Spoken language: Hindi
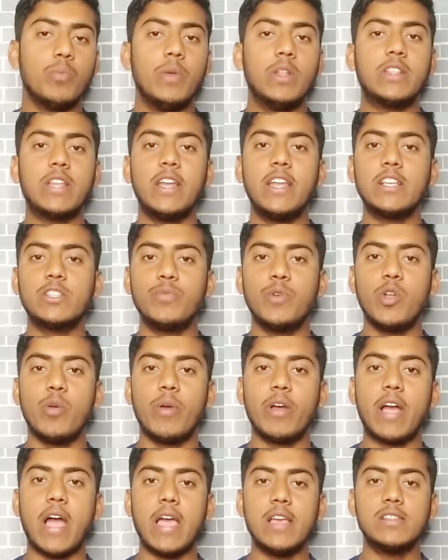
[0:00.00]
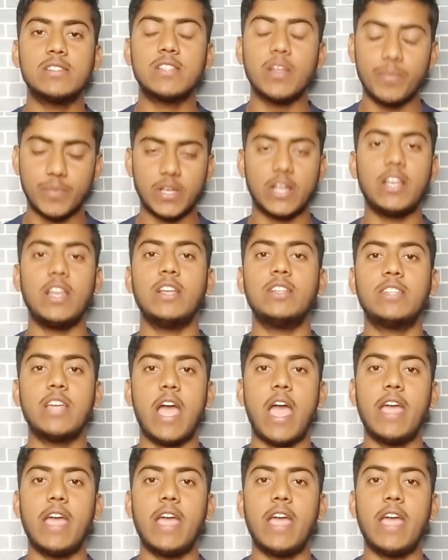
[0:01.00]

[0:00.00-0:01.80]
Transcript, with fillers: तो मिलते हैं नेक्स्ट वीडियो में गाइज तब तक